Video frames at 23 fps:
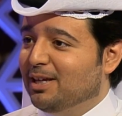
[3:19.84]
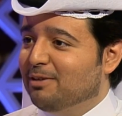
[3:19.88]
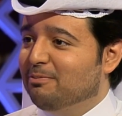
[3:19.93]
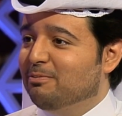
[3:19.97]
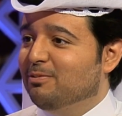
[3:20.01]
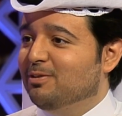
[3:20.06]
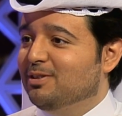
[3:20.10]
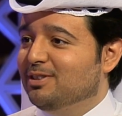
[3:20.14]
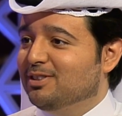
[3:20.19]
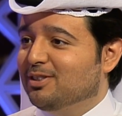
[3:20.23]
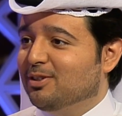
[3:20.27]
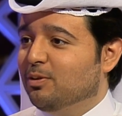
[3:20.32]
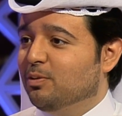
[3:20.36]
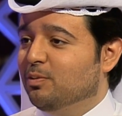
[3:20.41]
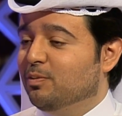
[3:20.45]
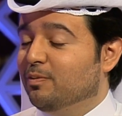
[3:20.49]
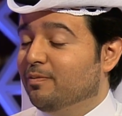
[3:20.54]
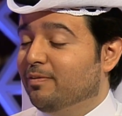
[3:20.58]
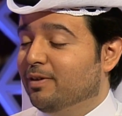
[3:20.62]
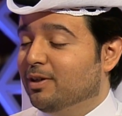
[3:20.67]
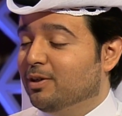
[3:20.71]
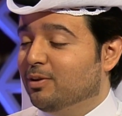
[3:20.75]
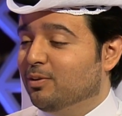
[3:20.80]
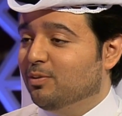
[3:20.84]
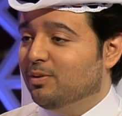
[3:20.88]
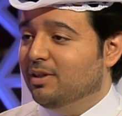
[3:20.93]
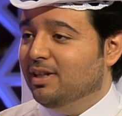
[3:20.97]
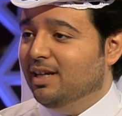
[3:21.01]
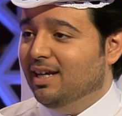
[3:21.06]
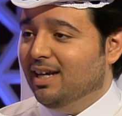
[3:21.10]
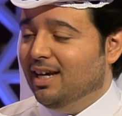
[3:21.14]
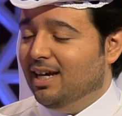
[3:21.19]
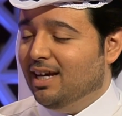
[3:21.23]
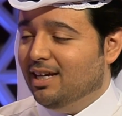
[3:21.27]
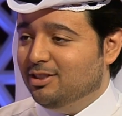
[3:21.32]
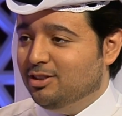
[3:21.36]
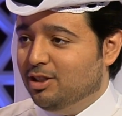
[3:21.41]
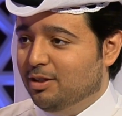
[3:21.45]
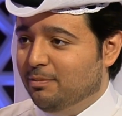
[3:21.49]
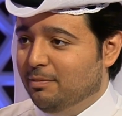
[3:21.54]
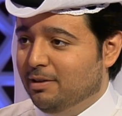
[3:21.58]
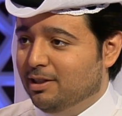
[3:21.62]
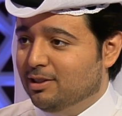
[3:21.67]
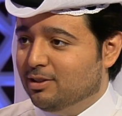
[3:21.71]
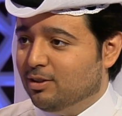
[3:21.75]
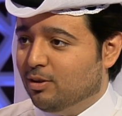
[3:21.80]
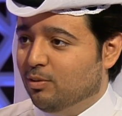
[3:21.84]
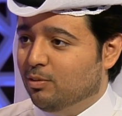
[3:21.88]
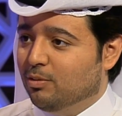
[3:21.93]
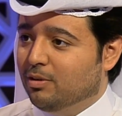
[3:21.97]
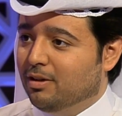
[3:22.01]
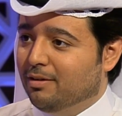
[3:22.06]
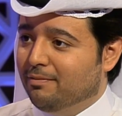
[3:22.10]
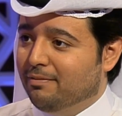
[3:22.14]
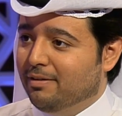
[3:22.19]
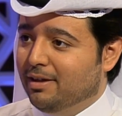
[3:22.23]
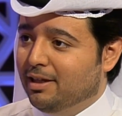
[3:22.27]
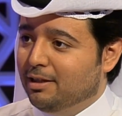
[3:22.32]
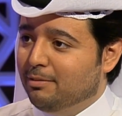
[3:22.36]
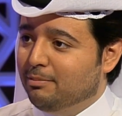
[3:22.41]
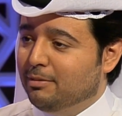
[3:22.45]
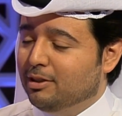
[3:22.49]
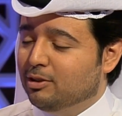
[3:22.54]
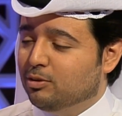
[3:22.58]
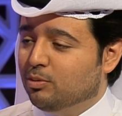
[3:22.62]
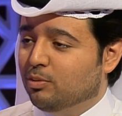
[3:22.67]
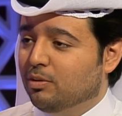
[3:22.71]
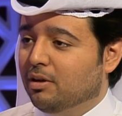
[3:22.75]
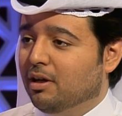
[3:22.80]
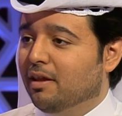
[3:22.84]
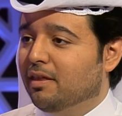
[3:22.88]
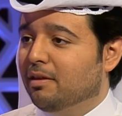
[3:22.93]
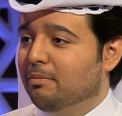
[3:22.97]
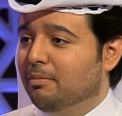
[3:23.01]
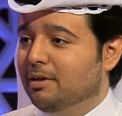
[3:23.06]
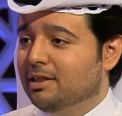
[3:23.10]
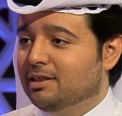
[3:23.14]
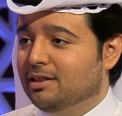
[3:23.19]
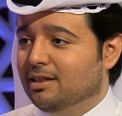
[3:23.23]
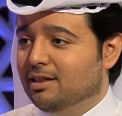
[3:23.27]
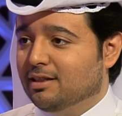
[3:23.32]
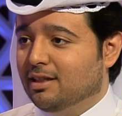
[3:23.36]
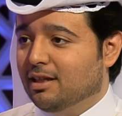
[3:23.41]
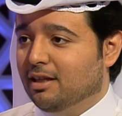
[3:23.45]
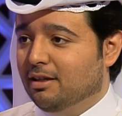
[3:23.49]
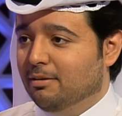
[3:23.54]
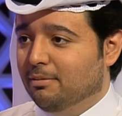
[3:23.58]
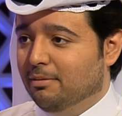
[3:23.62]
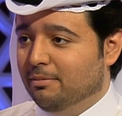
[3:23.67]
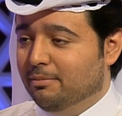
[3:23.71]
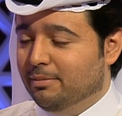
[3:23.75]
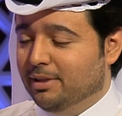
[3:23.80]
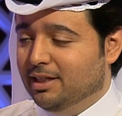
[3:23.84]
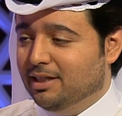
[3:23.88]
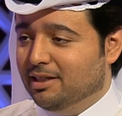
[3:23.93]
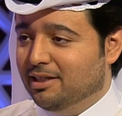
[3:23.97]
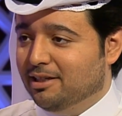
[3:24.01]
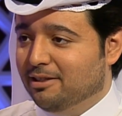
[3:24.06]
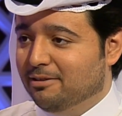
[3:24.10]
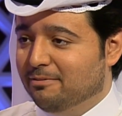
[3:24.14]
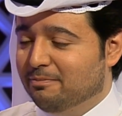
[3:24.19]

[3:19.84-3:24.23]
يبون يدخلون يفكرون اي جامعه يدخلونها فيمكن تكون هذه بادره طيبه منك.